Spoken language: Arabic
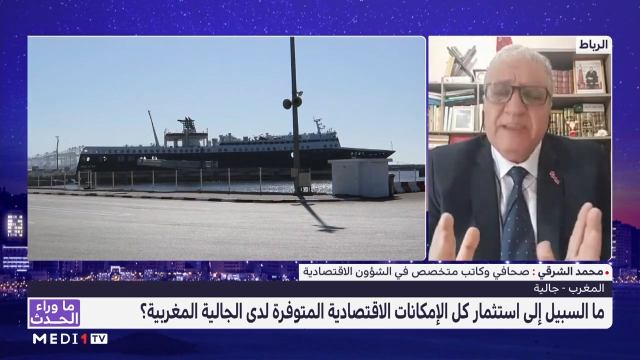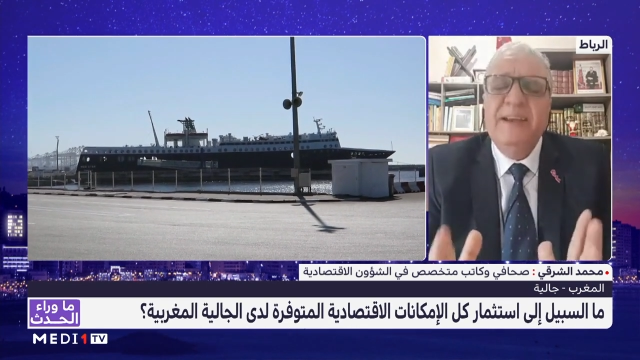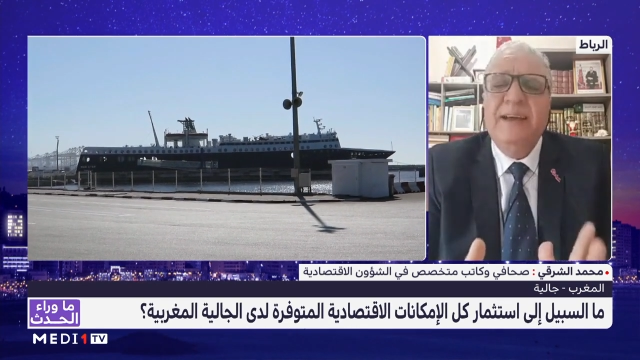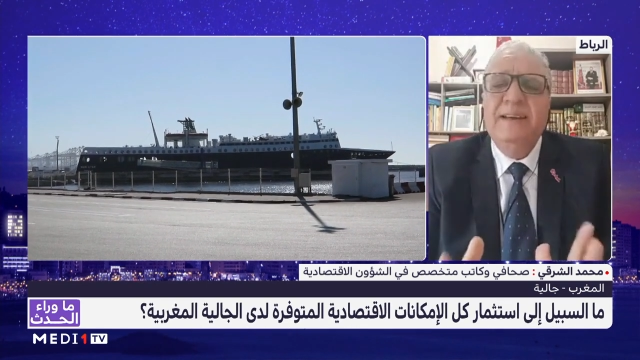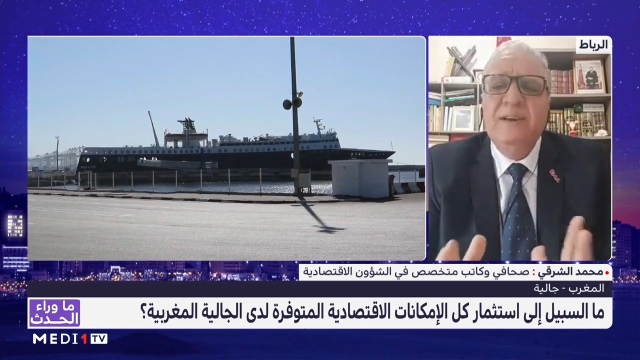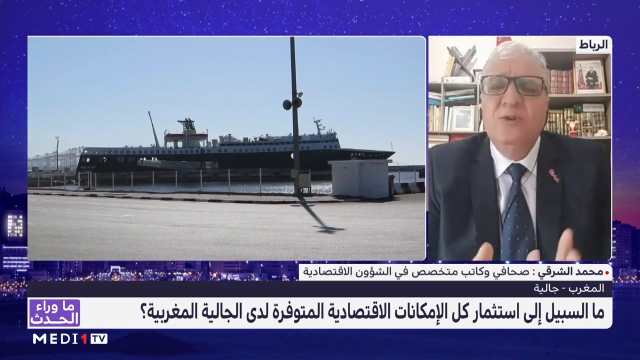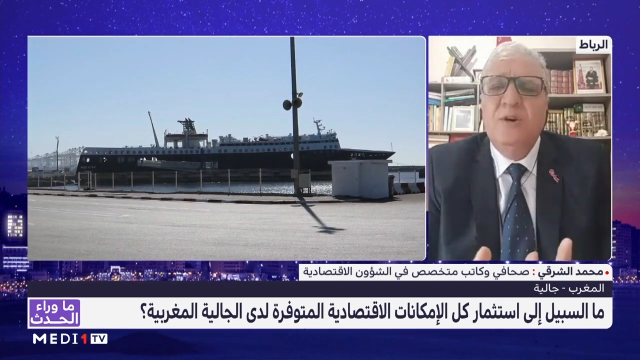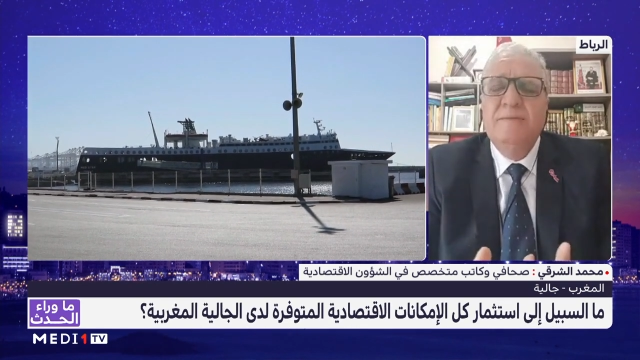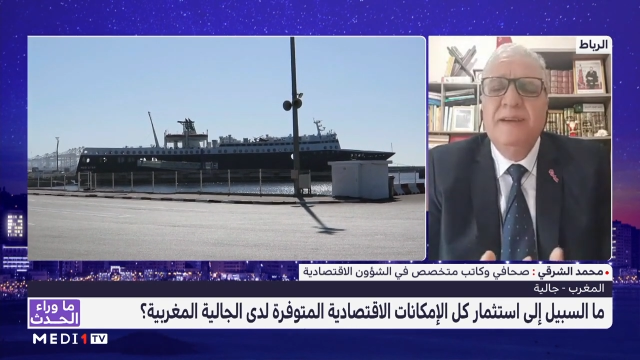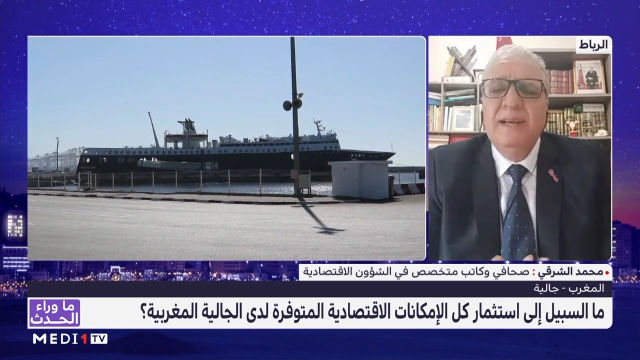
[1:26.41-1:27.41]
يعني
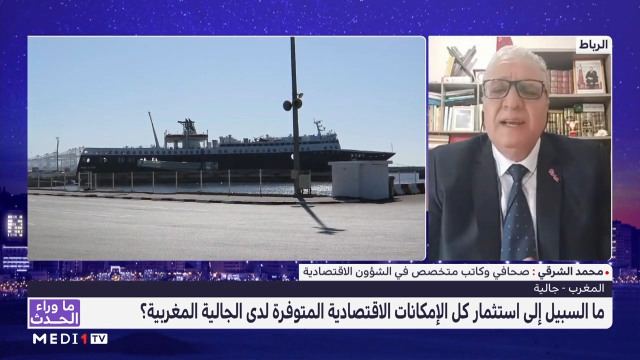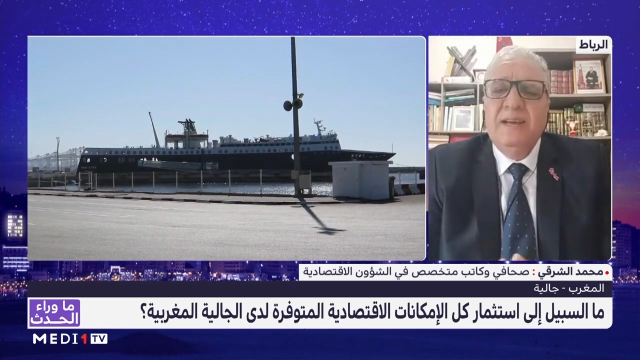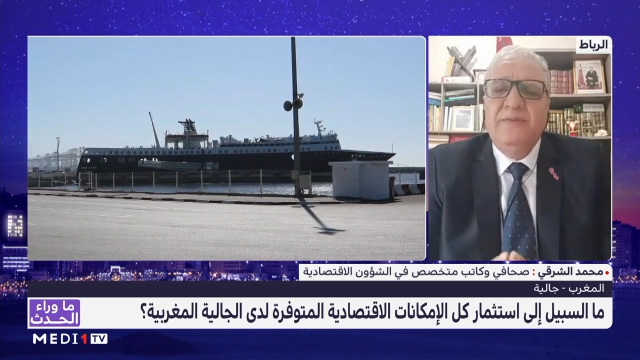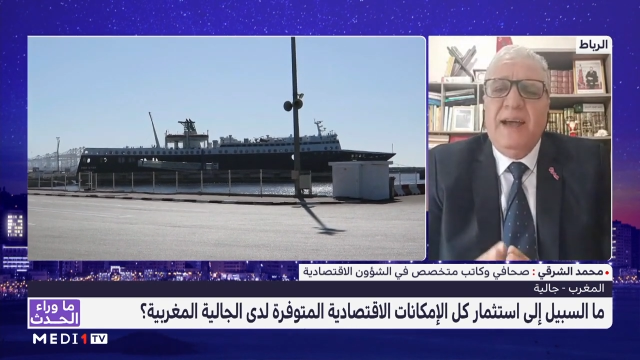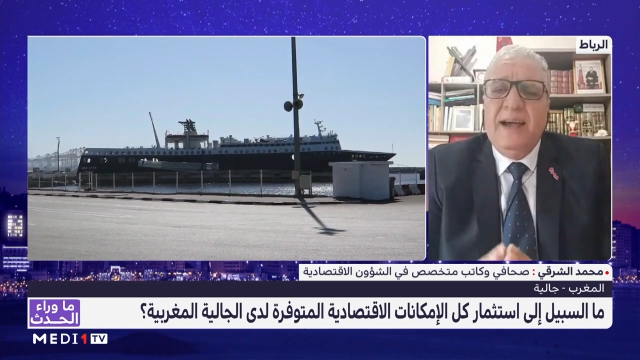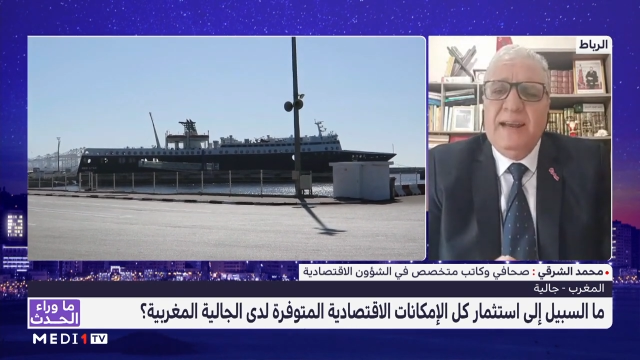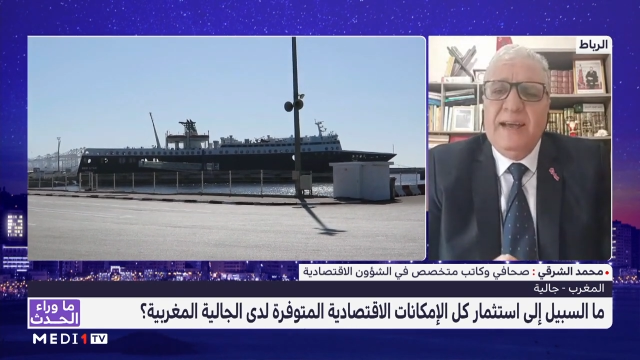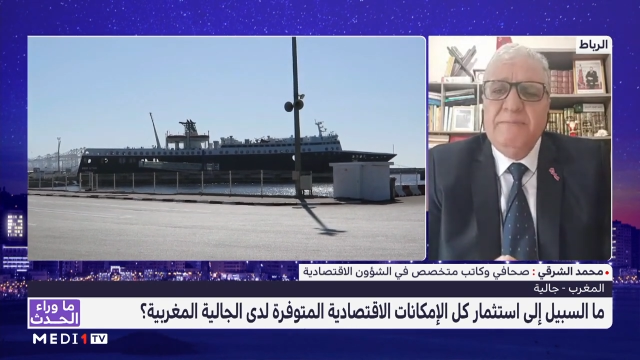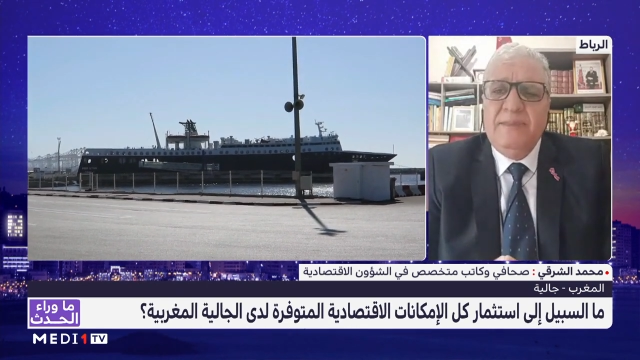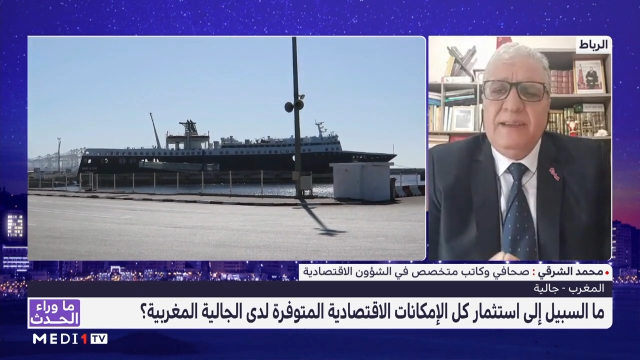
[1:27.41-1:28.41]
اليوم في
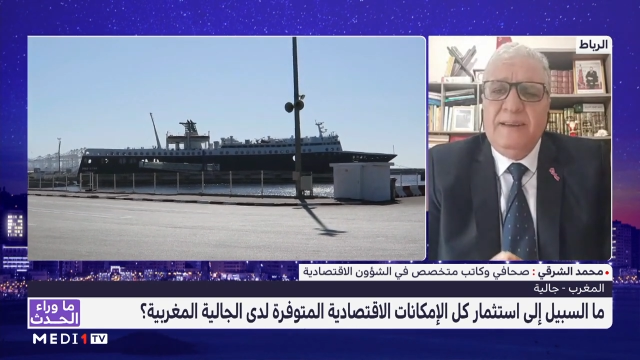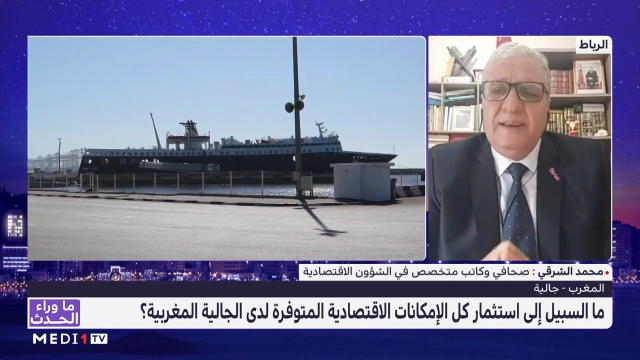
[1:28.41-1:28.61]
العالم